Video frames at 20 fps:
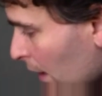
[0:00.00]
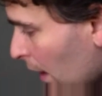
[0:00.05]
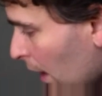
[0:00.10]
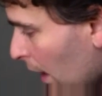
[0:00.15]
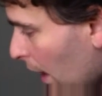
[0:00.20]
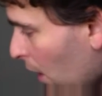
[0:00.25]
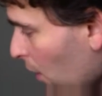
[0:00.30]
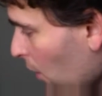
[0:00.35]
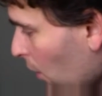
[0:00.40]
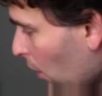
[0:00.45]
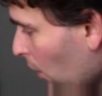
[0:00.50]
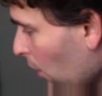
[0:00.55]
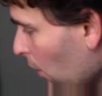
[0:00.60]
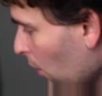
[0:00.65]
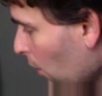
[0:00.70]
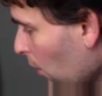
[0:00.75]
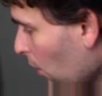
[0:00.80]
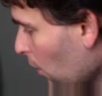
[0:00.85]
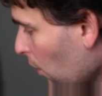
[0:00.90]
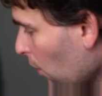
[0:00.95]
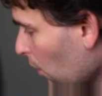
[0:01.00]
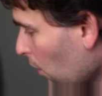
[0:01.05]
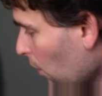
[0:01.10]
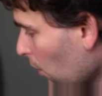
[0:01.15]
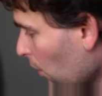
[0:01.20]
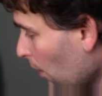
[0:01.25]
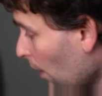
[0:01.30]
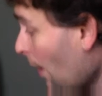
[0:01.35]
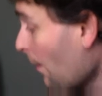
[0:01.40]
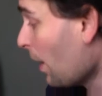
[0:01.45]
Alors,
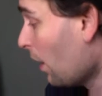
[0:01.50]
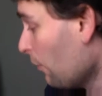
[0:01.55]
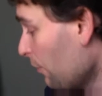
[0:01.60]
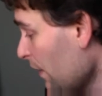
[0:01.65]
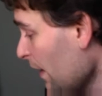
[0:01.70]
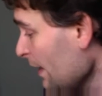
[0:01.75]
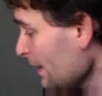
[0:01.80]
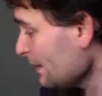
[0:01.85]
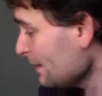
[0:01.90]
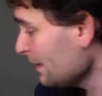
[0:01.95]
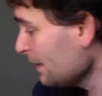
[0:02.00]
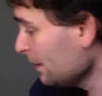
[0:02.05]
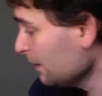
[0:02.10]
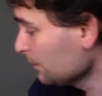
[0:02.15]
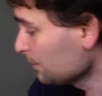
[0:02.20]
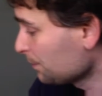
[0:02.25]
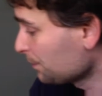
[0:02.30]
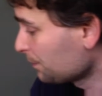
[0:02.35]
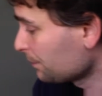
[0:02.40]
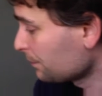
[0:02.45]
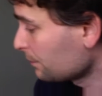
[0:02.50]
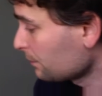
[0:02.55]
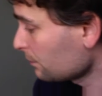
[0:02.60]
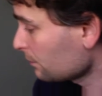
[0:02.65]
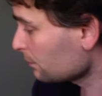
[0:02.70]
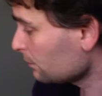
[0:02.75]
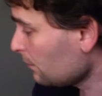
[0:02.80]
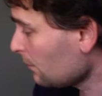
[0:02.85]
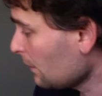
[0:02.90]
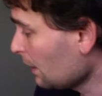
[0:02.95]
ah bah on va arrêter
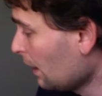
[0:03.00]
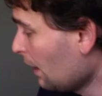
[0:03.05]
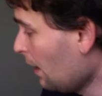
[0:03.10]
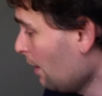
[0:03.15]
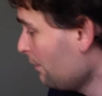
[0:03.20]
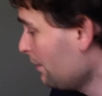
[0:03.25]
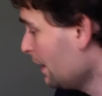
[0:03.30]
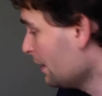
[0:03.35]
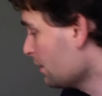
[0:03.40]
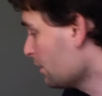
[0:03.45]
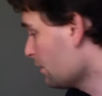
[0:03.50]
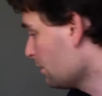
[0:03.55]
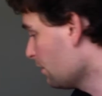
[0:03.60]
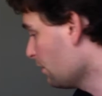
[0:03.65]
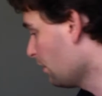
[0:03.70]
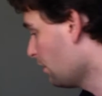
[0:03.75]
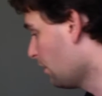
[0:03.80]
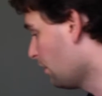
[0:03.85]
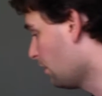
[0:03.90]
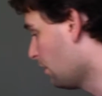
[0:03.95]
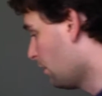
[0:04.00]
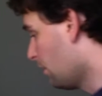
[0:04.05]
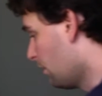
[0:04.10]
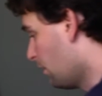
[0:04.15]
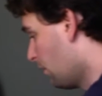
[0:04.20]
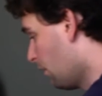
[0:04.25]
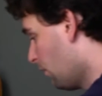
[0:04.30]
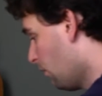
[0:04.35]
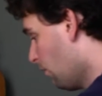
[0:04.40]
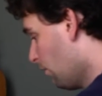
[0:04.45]
avec,
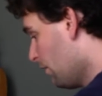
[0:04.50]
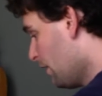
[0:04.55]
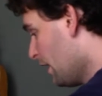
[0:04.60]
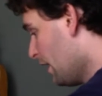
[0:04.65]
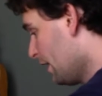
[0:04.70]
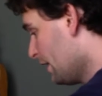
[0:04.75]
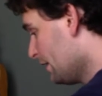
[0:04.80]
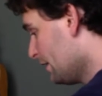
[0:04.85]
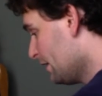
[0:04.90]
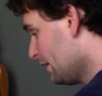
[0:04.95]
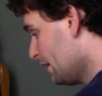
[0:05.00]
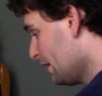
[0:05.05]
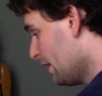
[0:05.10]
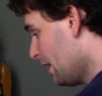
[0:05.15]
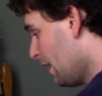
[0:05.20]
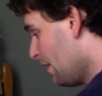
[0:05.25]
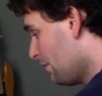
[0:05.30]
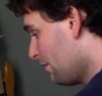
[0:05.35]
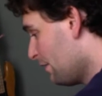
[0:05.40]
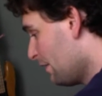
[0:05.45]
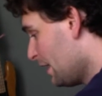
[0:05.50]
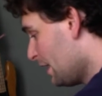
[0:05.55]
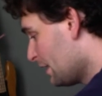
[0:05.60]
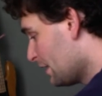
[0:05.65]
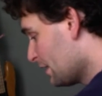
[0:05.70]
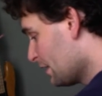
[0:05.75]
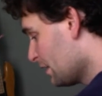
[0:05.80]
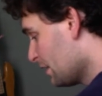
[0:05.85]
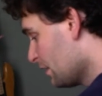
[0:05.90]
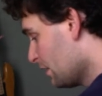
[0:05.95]
on va arrêter
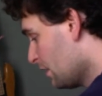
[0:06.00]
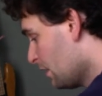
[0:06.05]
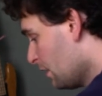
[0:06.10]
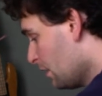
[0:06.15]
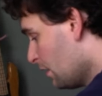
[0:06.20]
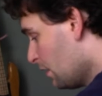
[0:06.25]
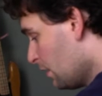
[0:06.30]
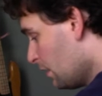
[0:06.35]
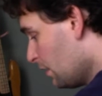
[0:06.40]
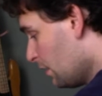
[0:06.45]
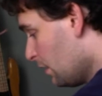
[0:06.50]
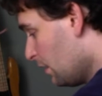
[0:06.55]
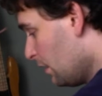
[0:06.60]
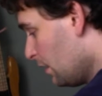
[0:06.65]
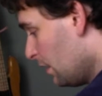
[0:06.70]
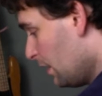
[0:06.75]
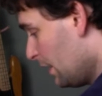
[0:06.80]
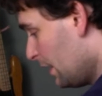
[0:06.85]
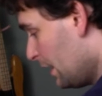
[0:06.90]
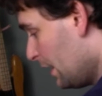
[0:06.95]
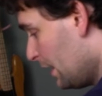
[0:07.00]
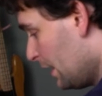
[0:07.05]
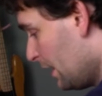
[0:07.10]
avec les,